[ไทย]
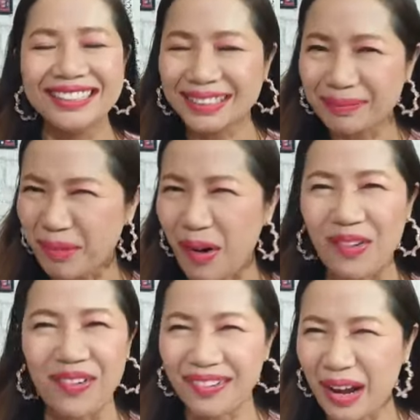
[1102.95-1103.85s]
สมอง
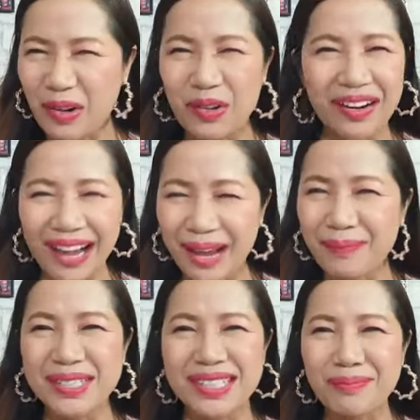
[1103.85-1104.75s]
ของเรากลาย
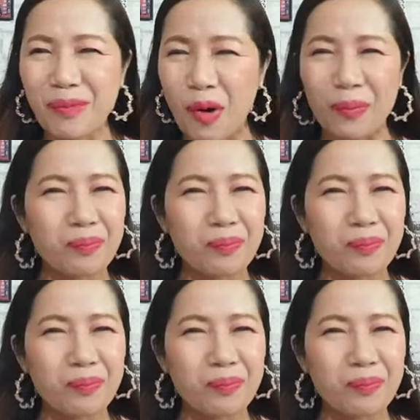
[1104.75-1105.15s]
เป็นสมอง